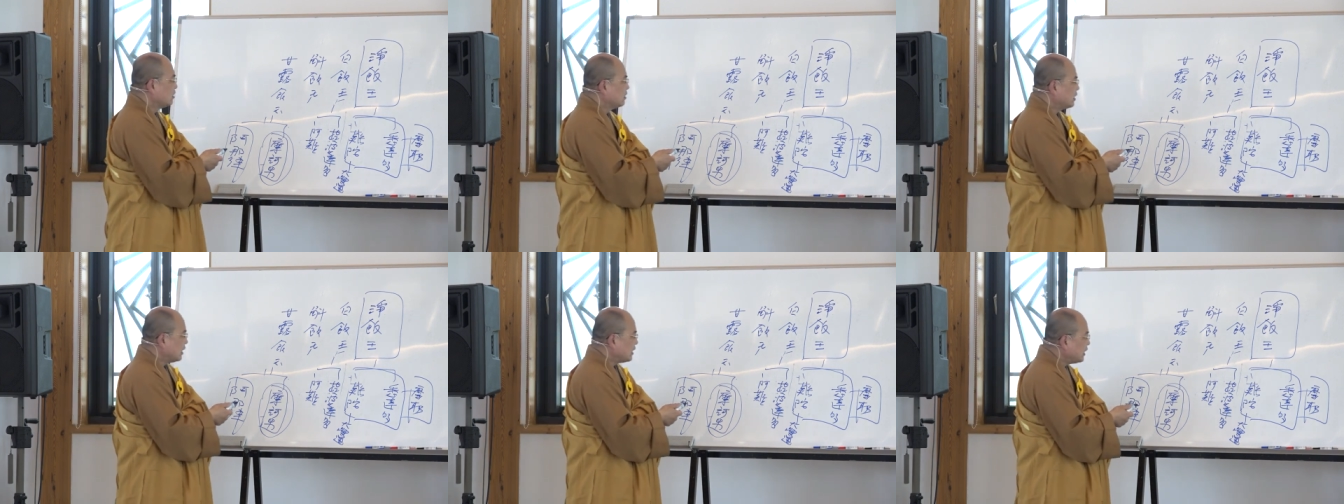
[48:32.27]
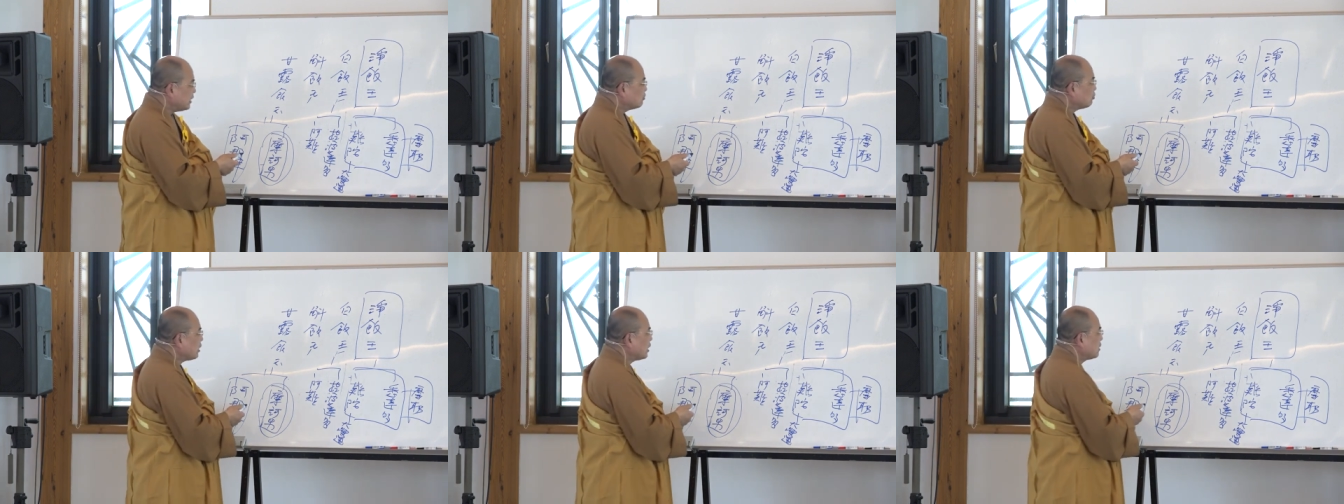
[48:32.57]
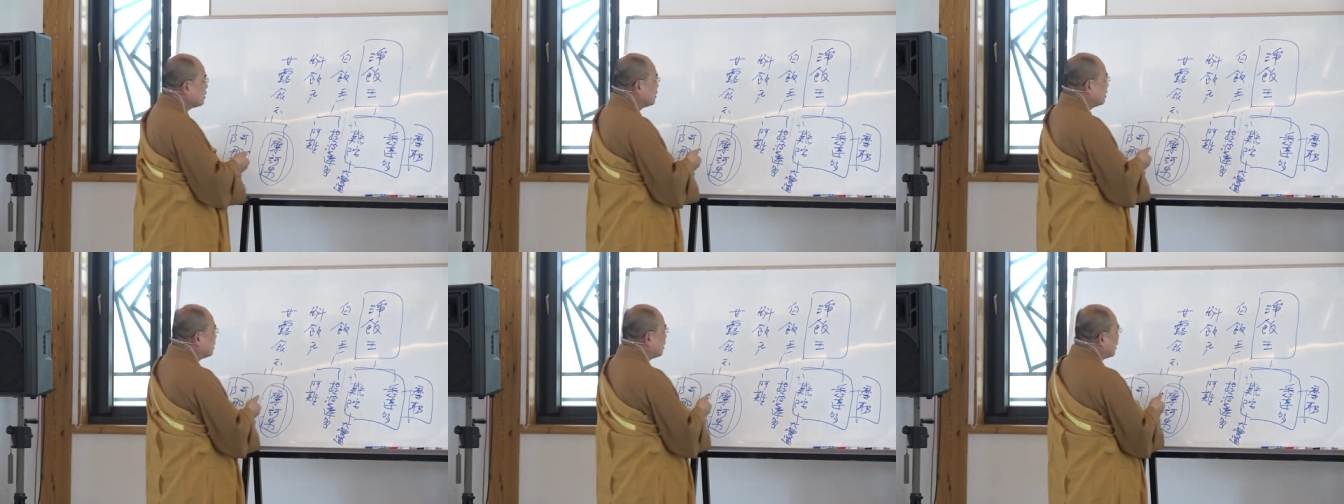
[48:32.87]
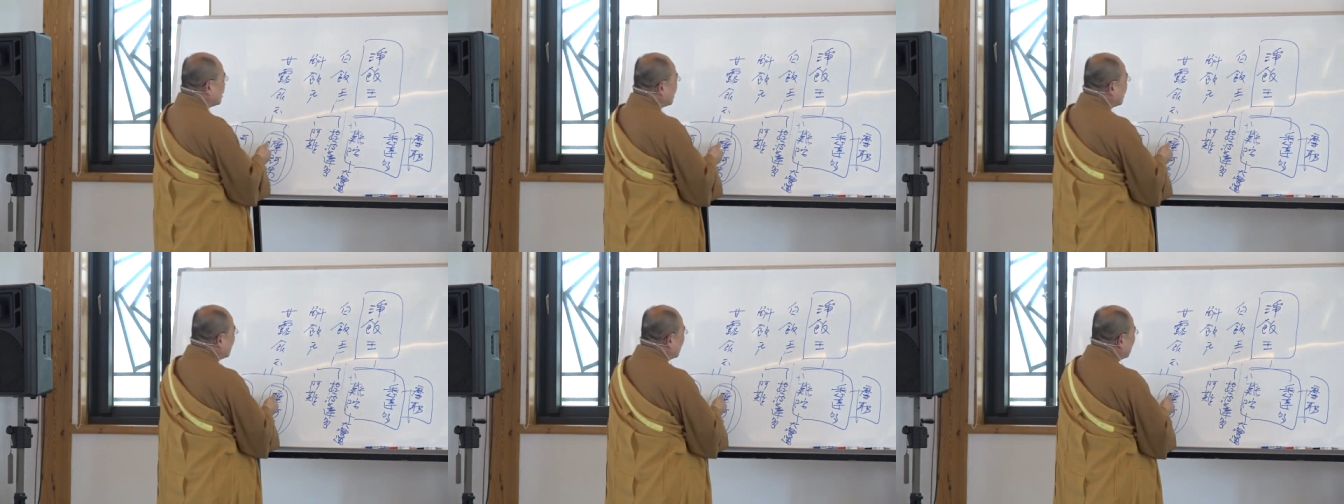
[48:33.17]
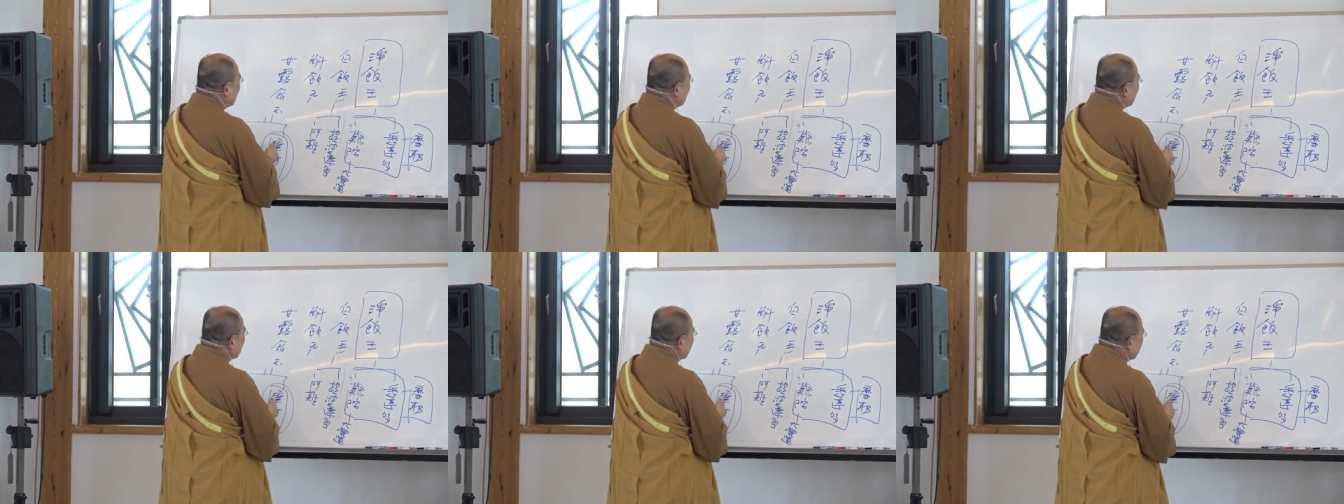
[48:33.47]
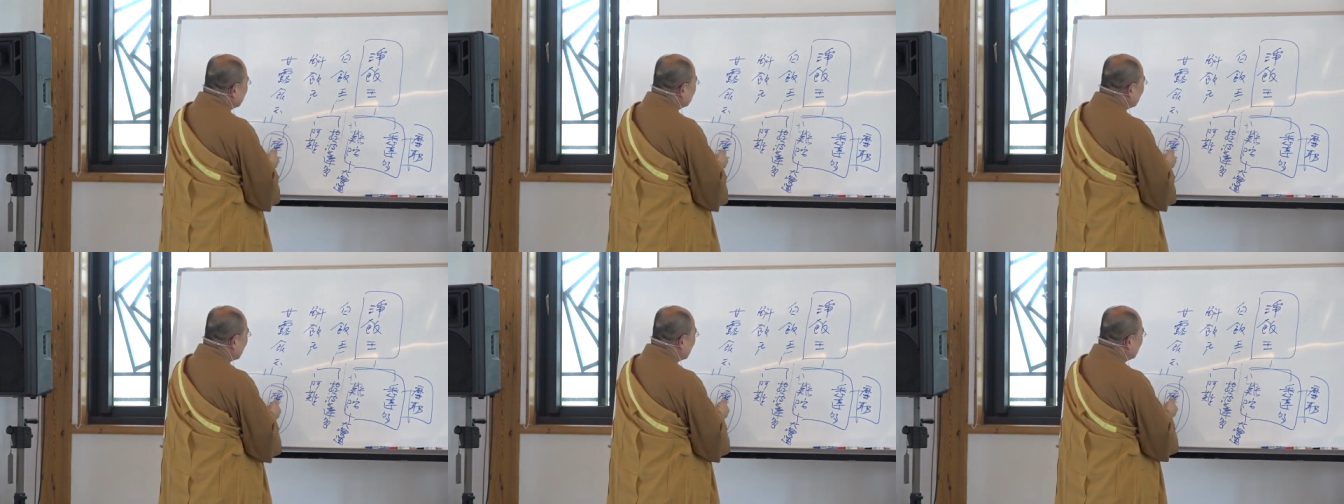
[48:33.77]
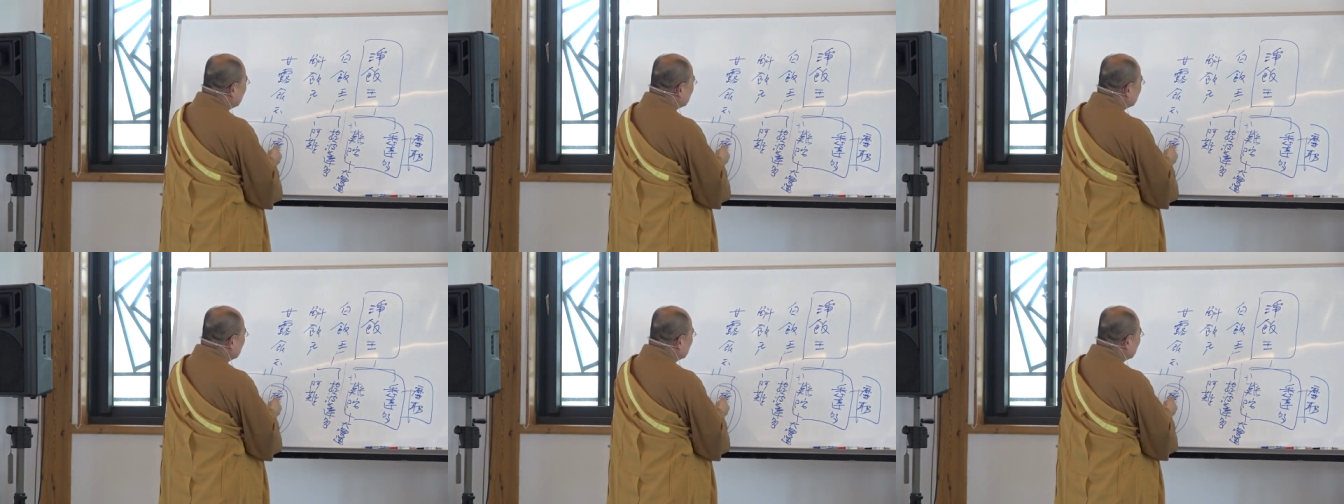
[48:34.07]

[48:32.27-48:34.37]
那另外啊，另外